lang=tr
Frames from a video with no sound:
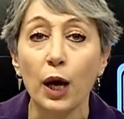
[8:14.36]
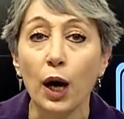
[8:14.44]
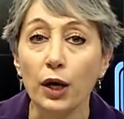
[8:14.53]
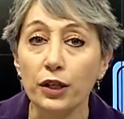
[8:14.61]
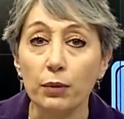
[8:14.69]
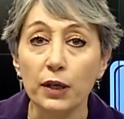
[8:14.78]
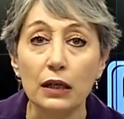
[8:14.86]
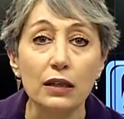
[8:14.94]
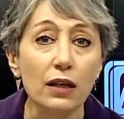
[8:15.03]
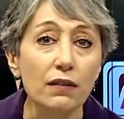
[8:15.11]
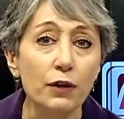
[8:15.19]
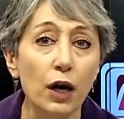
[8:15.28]
hakeme
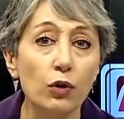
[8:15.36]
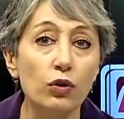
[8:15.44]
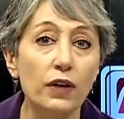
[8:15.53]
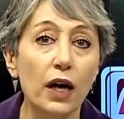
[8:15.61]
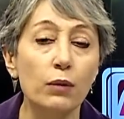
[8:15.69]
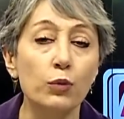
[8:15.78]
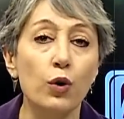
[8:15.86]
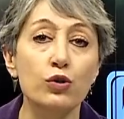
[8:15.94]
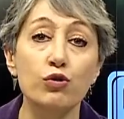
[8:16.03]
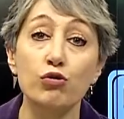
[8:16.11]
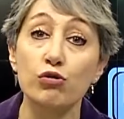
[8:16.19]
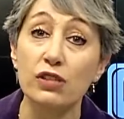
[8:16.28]
niye faulü
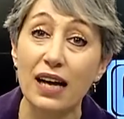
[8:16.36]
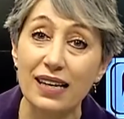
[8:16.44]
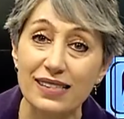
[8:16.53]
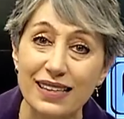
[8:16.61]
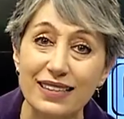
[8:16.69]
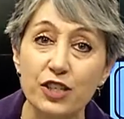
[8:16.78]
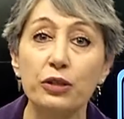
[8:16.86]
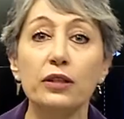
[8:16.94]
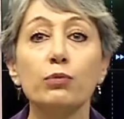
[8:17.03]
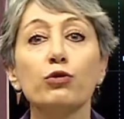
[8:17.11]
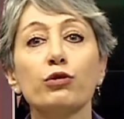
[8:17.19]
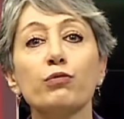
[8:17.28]
vermiyorsun
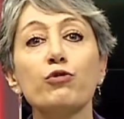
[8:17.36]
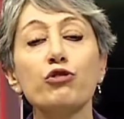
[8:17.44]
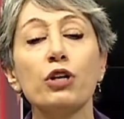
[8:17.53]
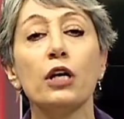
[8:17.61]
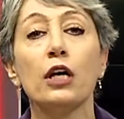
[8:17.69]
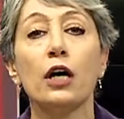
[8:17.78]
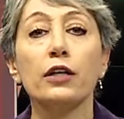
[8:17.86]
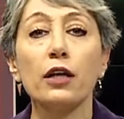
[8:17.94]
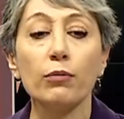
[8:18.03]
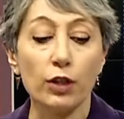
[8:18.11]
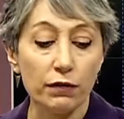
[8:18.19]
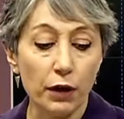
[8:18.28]
serzenişinde bulunmuş.
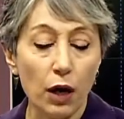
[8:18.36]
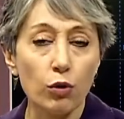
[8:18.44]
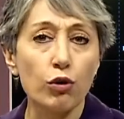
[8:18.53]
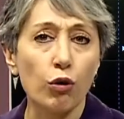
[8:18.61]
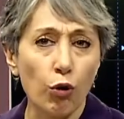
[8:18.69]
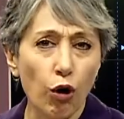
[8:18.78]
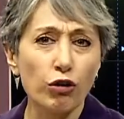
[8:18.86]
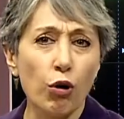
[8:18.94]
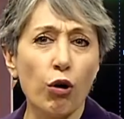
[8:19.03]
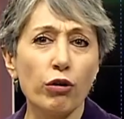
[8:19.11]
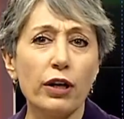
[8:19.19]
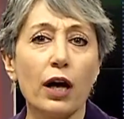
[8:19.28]
Hakem de faul yok oyna
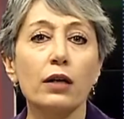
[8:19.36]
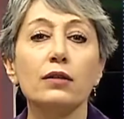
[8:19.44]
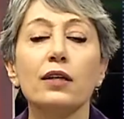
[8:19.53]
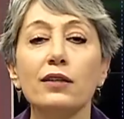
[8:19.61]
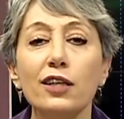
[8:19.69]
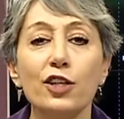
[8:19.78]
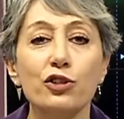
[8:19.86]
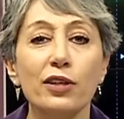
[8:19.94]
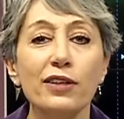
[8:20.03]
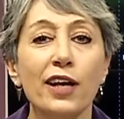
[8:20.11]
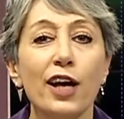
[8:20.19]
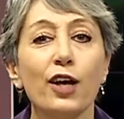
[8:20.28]
oyna dediği
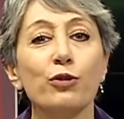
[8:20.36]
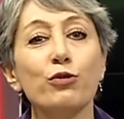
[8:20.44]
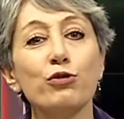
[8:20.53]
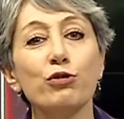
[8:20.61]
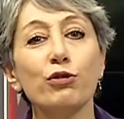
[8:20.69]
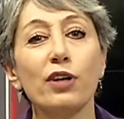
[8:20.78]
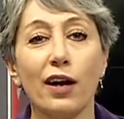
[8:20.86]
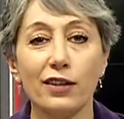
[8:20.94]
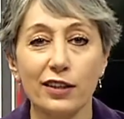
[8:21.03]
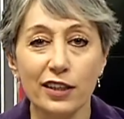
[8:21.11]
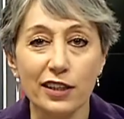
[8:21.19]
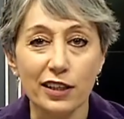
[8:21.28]
için düştüğü
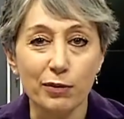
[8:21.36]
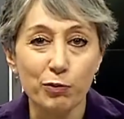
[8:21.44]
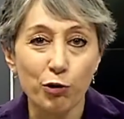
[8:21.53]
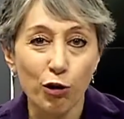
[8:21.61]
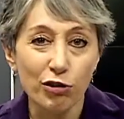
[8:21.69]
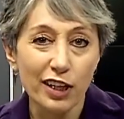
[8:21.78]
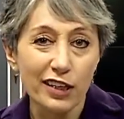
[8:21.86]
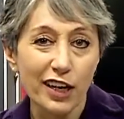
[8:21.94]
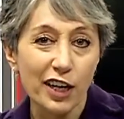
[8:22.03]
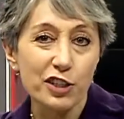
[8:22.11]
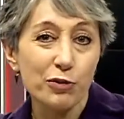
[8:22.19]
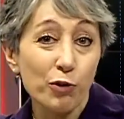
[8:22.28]
yerde dikilip kollarını
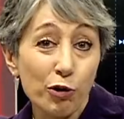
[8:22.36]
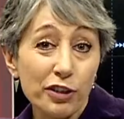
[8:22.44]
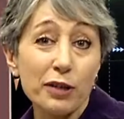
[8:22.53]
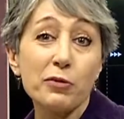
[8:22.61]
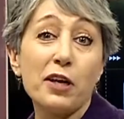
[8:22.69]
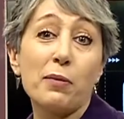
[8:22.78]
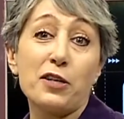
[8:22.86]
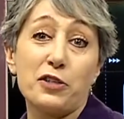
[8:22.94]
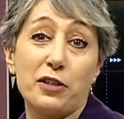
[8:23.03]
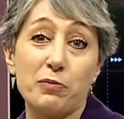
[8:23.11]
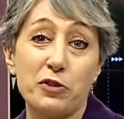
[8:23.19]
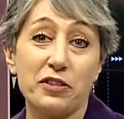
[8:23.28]
açıp oynamaya
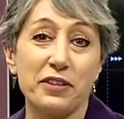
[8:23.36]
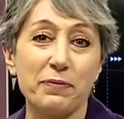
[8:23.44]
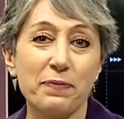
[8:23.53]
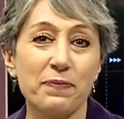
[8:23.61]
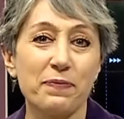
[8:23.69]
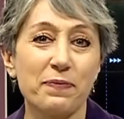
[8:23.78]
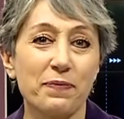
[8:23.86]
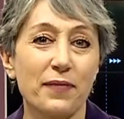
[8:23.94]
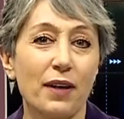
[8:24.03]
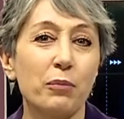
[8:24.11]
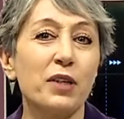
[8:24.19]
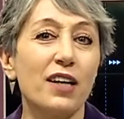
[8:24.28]
başlamıştı.
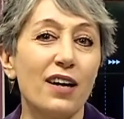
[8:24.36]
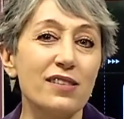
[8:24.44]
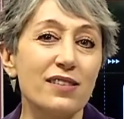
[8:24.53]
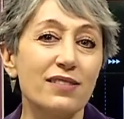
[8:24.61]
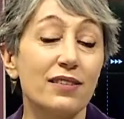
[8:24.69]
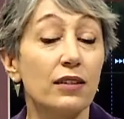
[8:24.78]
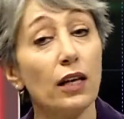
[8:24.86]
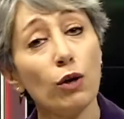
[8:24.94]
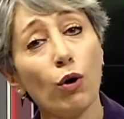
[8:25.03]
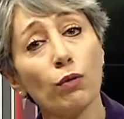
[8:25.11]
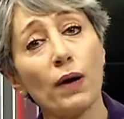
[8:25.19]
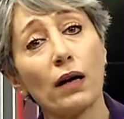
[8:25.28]
Biraz deli
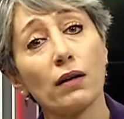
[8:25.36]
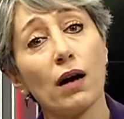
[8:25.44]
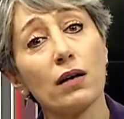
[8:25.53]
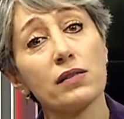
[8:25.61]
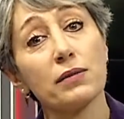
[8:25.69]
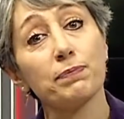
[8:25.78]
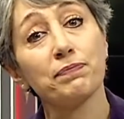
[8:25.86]
olmak lazım.